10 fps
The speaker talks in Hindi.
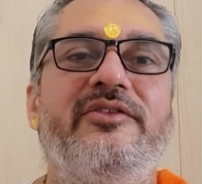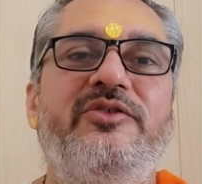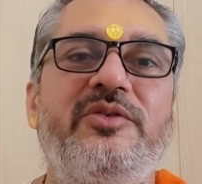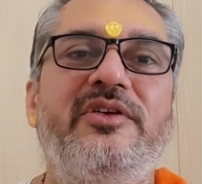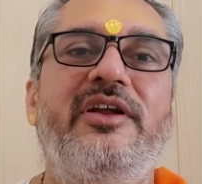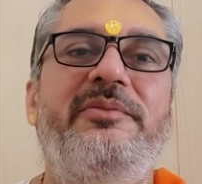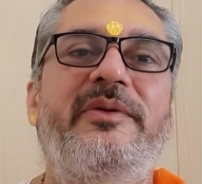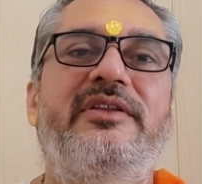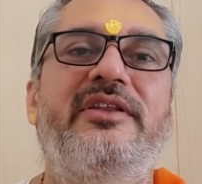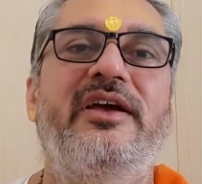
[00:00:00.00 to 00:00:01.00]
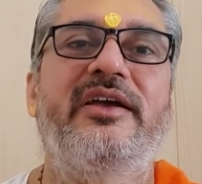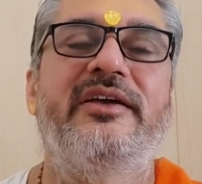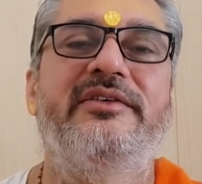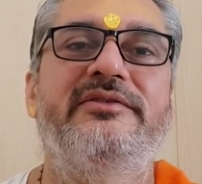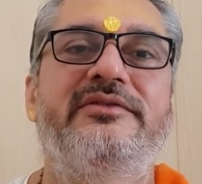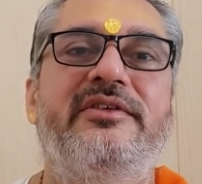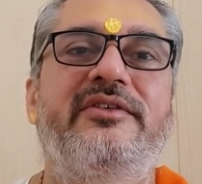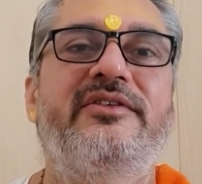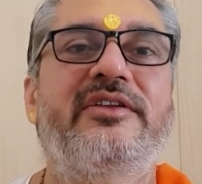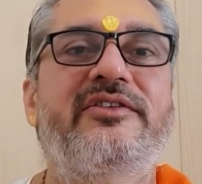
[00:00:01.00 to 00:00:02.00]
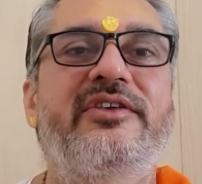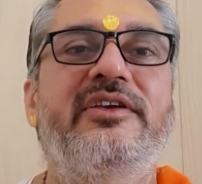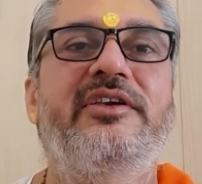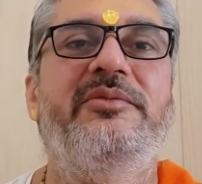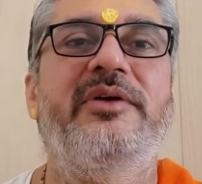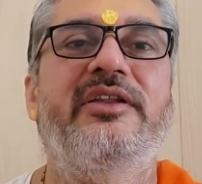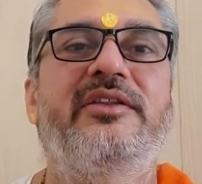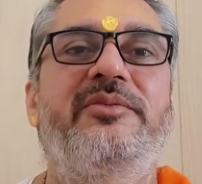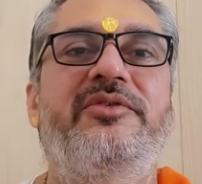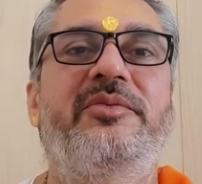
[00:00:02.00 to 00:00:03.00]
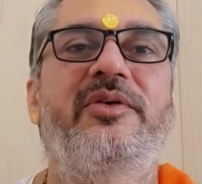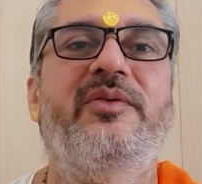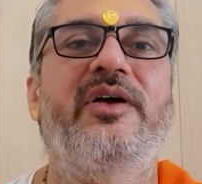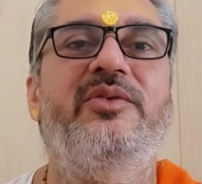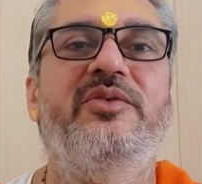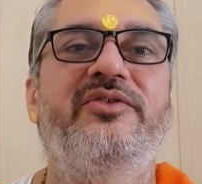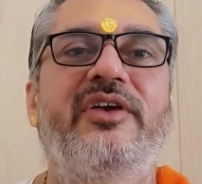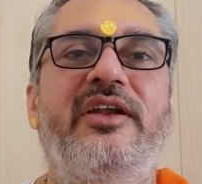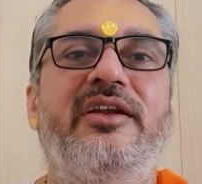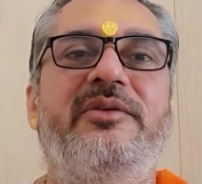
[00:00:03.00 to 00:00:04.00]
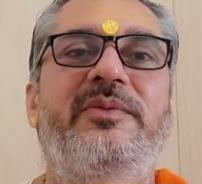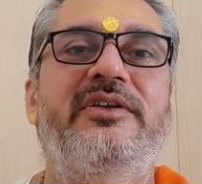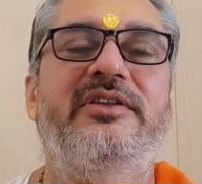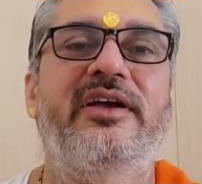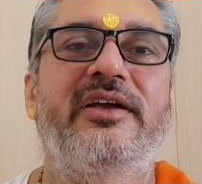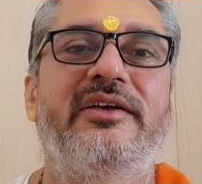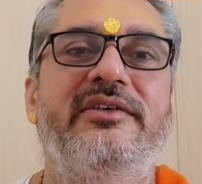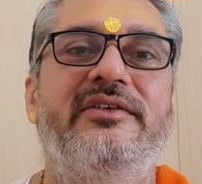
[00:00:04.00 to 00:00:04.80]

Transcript: जुड़ना पड़ता है सत्संग के माध्यम से भगवान को जानना पड़ता है